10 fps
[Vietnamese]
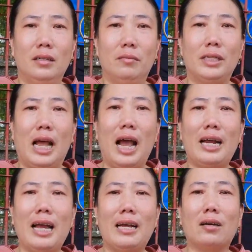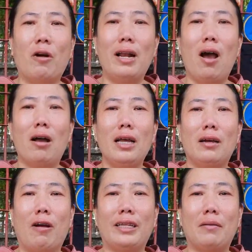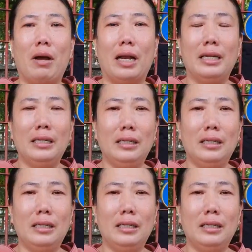tôi sợ ở đây rồi ngoại lo chứ ngoại sinh bệnh